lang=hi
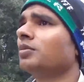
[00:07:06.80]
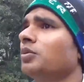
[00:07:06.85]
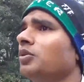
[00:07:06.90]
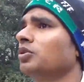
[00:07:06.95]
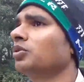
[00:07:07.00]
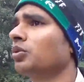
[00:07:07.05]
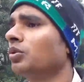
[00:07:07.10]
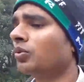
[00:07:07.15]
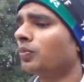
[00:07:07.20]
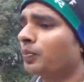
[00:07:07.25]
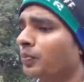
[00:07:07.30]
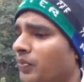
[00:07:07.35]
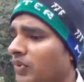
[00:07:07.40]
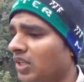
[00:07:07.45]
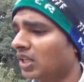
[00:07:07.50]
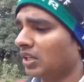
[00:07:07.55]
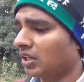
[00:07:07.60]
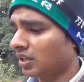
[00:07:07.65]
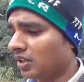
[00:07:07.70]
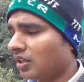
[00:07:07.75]
की वीडियो
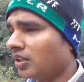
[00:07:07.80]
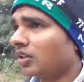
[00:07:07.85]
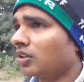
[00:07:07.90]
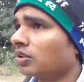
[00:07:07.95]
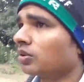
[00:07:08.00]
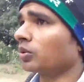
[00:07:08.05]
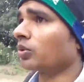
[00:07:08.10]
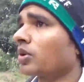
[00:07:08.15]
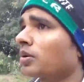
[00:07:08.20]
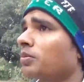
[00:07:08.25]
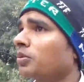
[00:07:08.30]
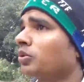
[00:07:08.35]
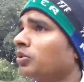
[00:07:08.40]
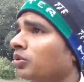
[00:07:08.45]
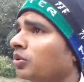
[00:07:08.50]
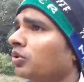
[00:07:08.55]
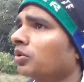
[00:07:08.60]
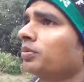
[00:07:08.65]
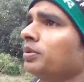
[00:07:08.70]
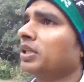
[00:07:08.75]
थोड़ा
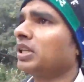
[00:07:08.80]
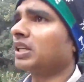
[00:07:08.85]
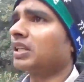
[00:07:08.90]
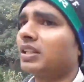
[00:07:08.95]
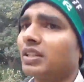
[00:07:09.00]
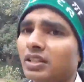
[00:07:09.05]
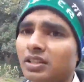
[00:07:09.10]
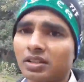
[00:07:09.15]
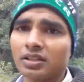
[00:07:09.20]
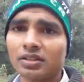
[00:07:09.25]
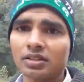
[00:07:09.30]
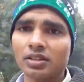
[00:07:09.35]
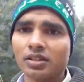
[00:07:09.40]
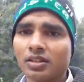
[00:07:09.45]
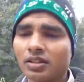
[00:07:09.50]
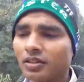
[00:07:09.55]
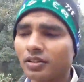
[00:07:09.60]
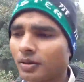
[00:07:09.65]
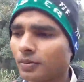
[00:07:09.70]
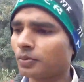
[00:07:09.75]
बहुत और भी आगे का देखते
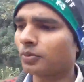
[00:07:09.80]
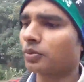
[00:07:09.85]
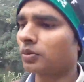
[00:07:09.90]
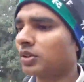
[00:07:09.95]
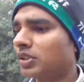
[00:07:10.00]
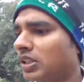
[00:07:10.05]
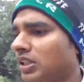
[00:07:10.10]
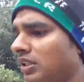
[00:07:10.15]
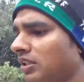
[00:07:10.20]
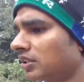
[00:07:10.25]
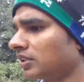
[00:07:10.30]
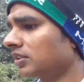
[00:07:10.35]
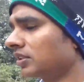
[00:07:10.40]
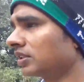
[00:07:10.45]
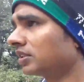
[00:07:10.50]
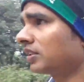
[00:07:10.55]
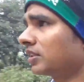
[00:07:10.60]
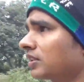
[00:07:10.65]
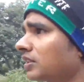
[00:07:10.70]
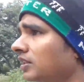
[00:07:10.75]
हैं आप लोगों को दिखा देते
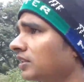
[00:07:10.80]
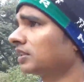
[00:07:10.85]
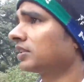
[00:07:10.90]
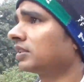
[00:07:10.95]
हैं